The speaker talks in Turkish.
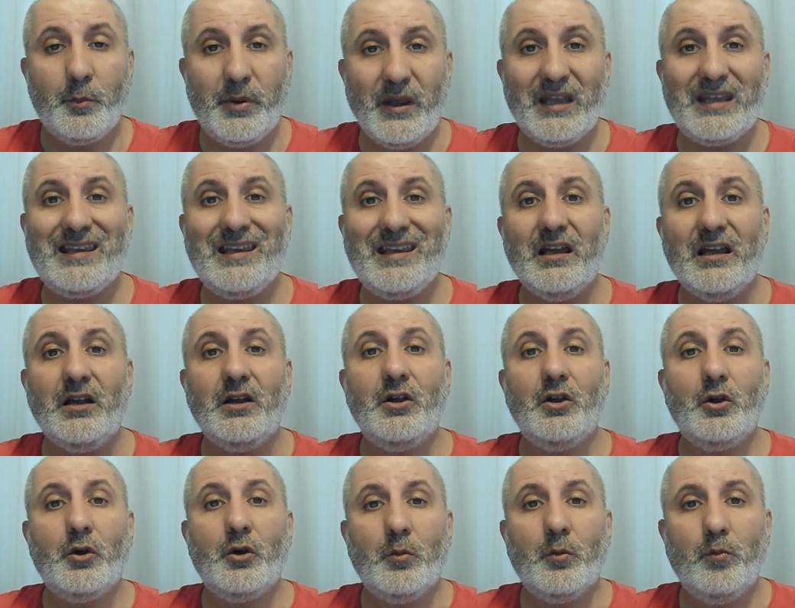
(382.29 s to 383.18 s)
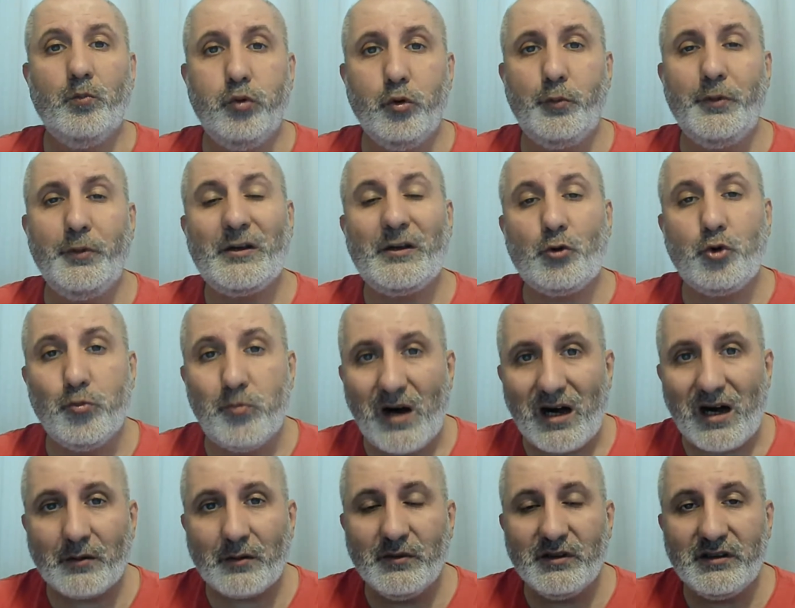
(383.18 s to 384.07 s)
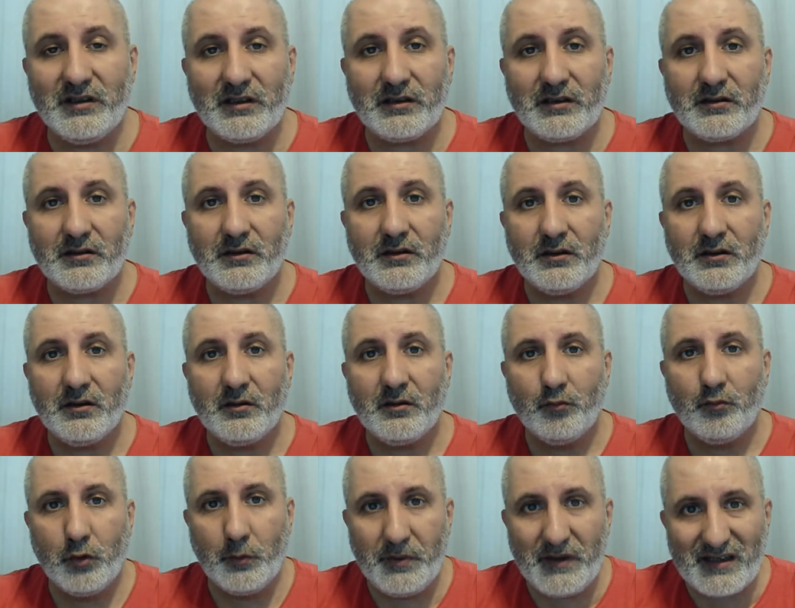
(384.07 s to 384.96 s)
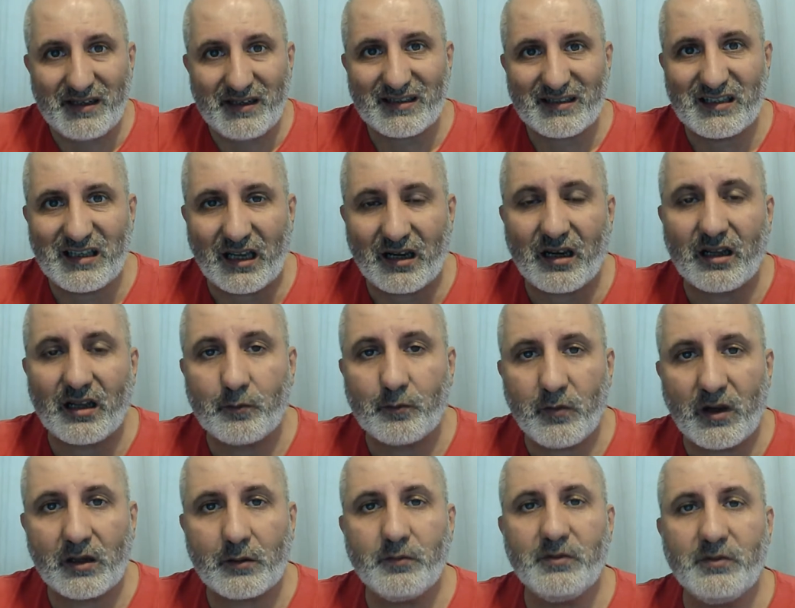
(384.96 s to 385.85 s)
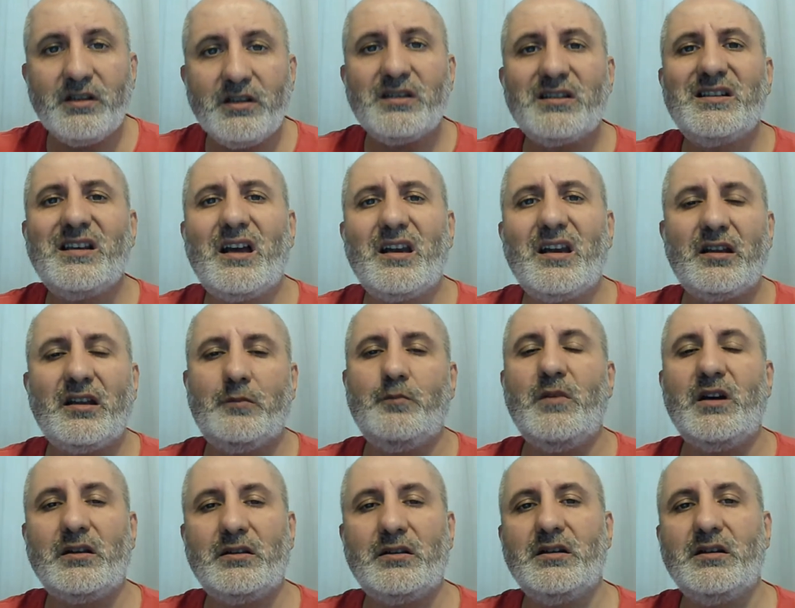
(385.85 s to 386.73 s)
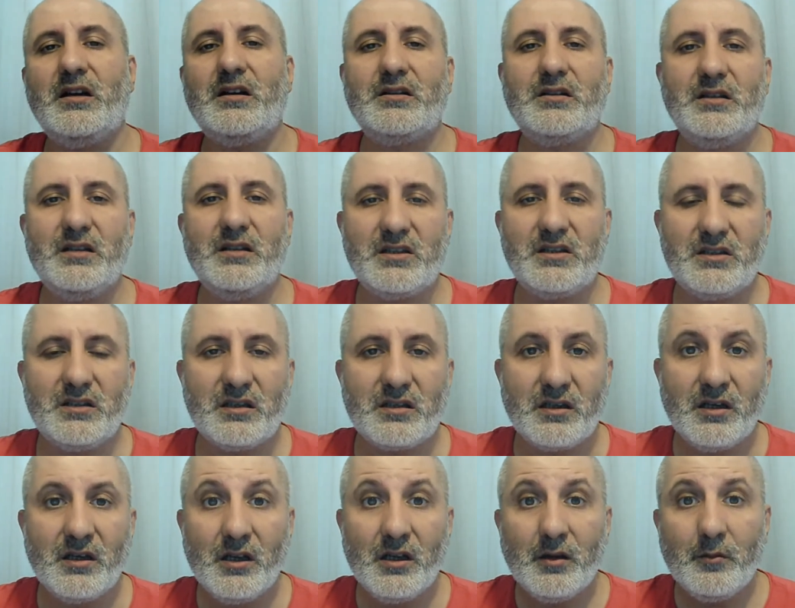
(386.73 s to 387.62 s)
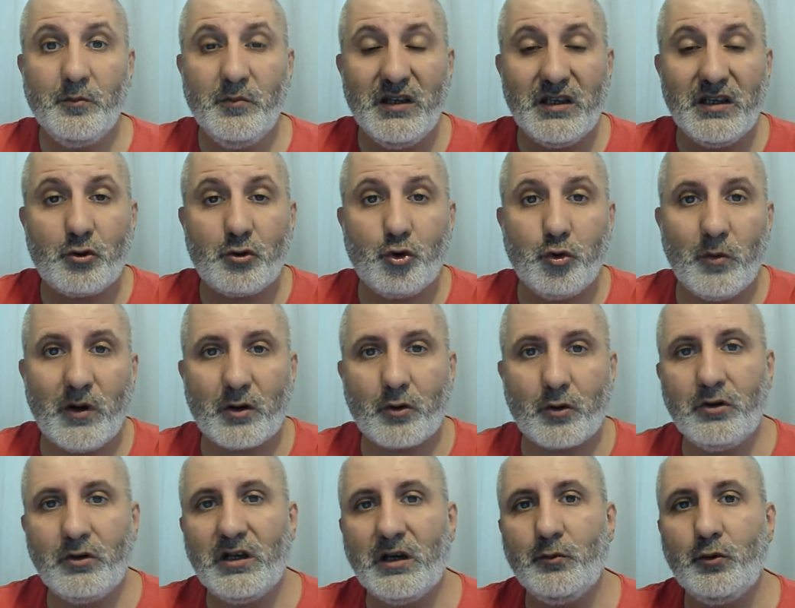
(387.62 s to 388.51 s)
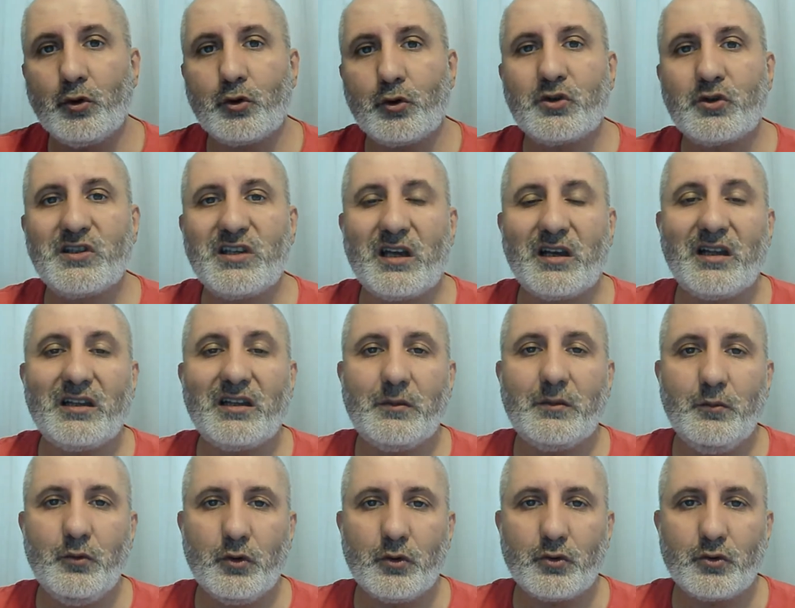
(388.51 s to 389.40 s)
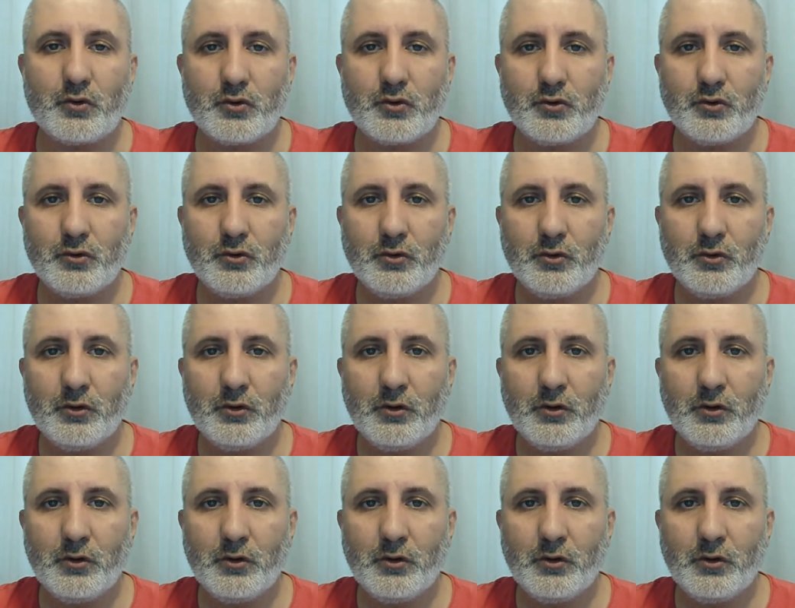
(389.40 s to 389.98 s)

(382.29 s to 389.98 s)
Peki bu bir kumar mıdır? Bu bir zar atmak mıdır? Zar atmaktır arkadaşlar. Biz kumar oynamıyoruz, zar atmıyoruz.